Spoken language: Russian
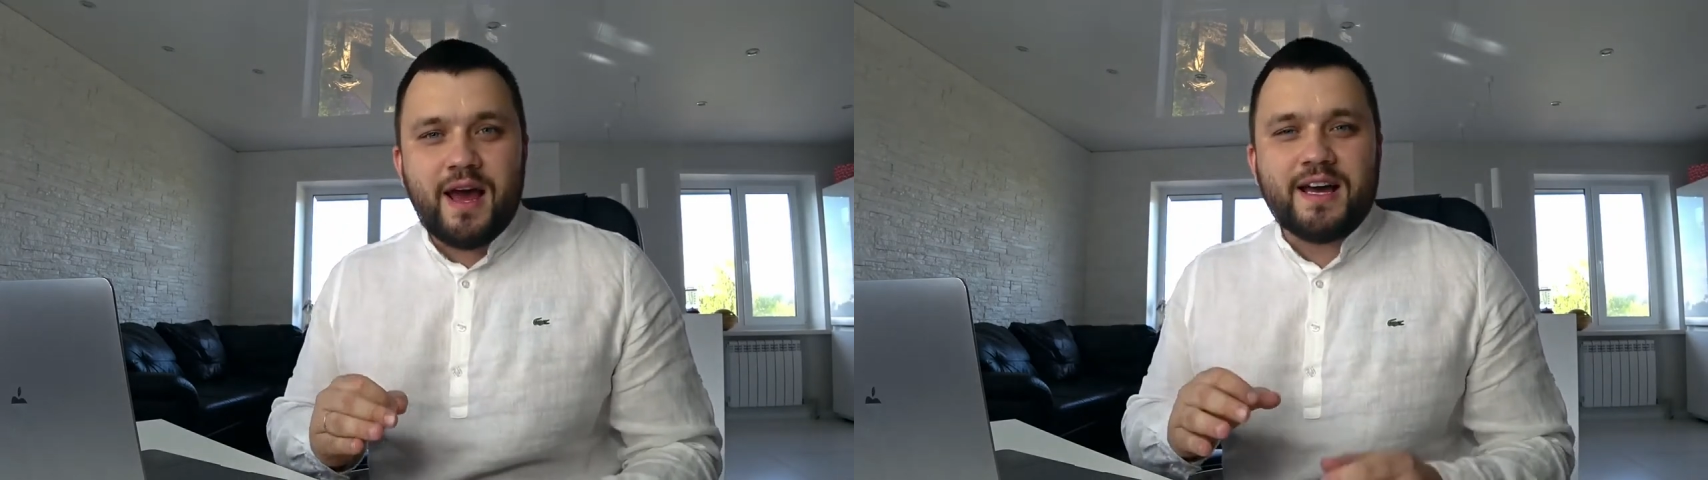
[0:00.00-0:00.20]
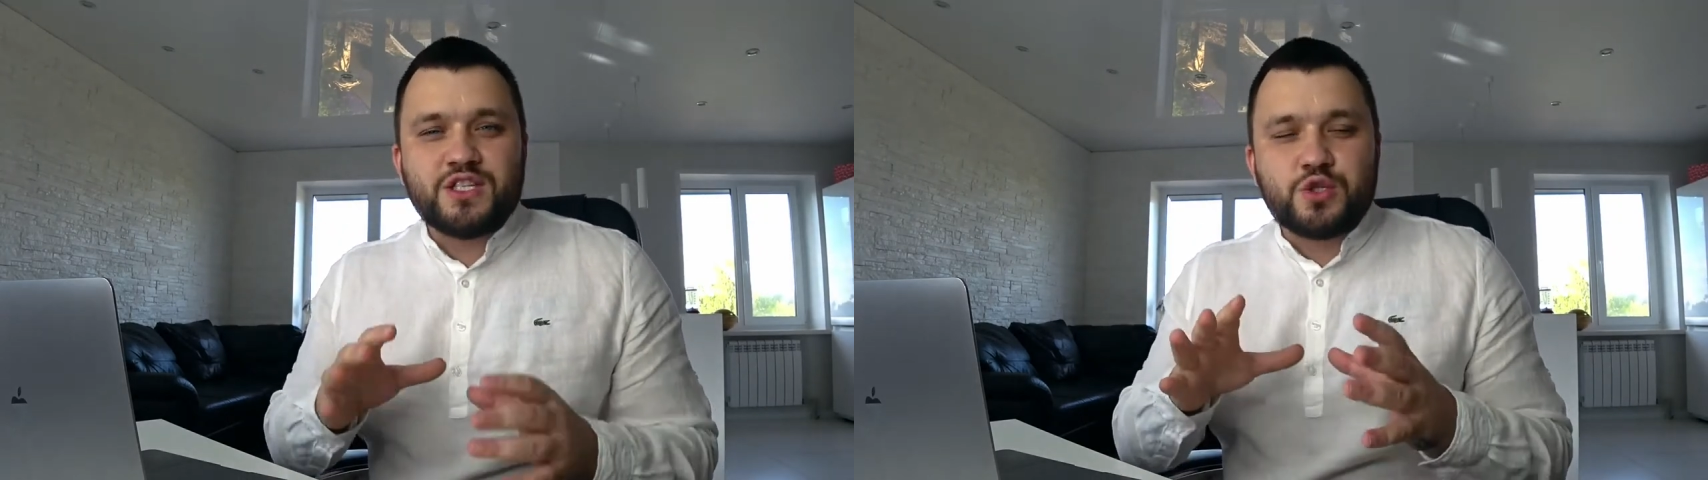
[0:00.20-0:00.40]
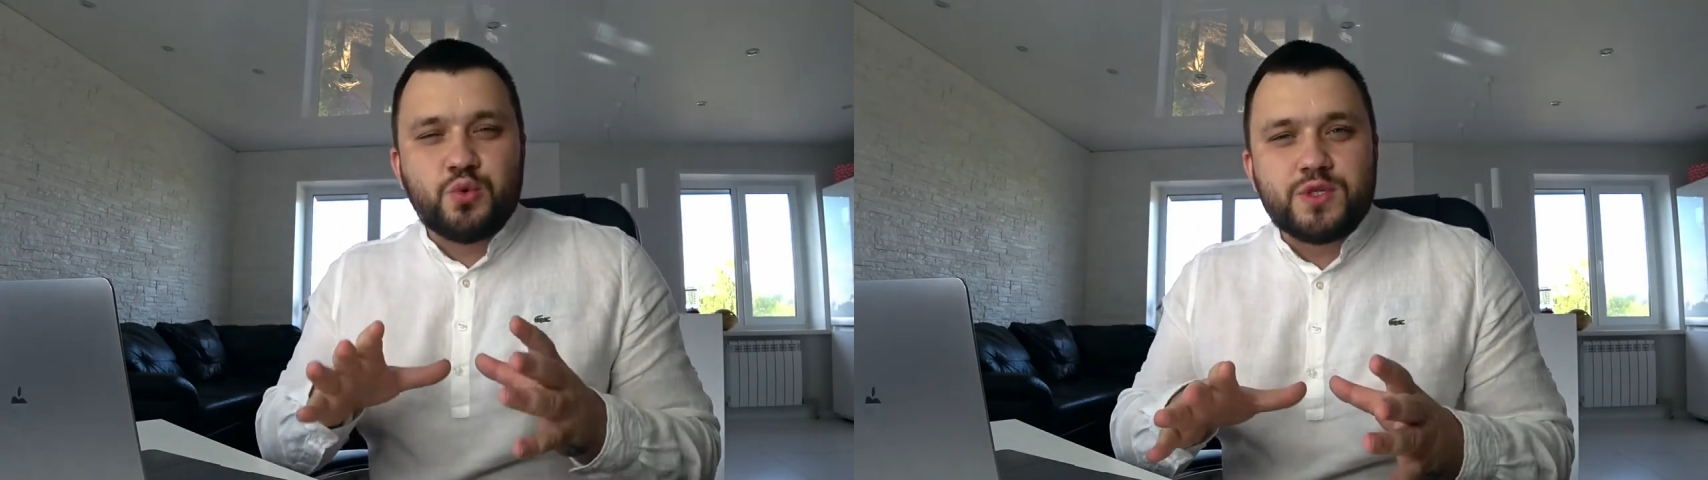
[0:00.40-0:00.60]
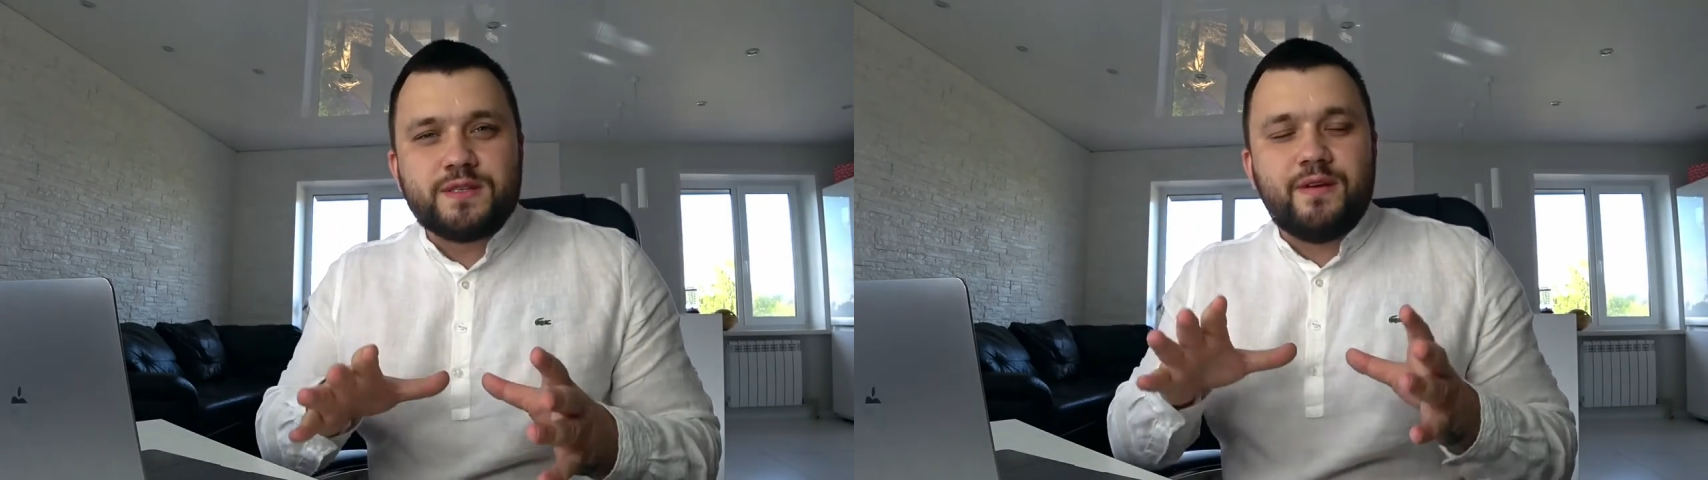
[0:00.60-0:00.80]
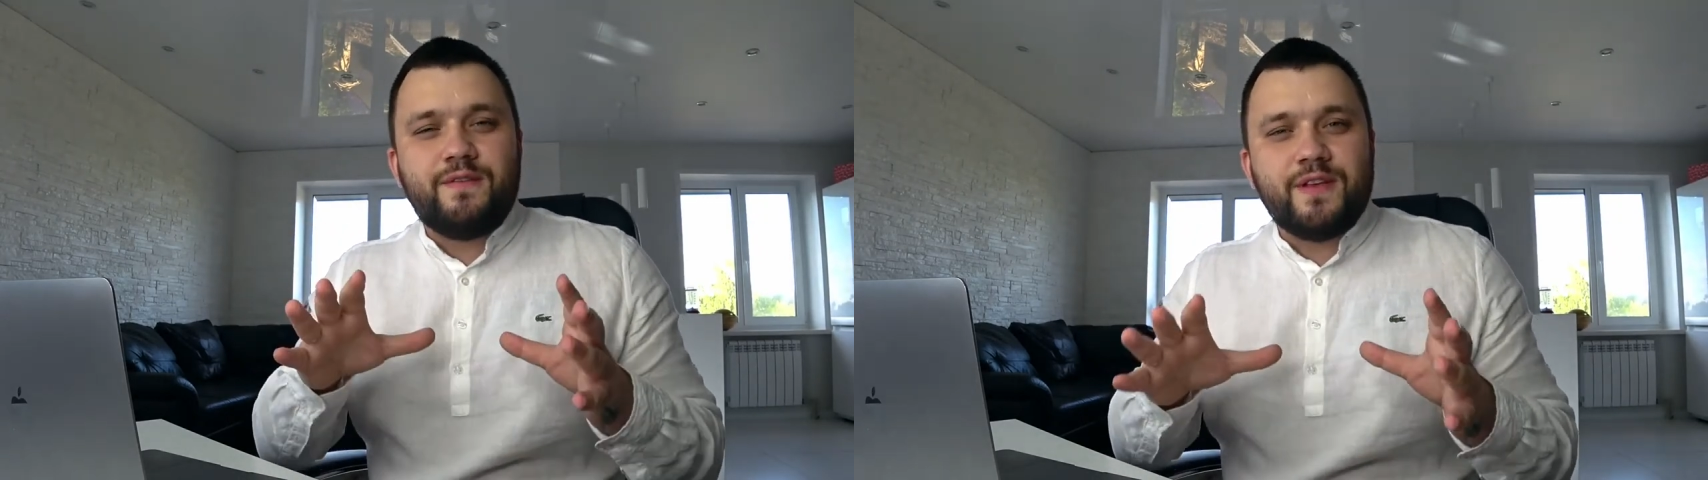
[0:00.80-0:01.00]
Отсутствие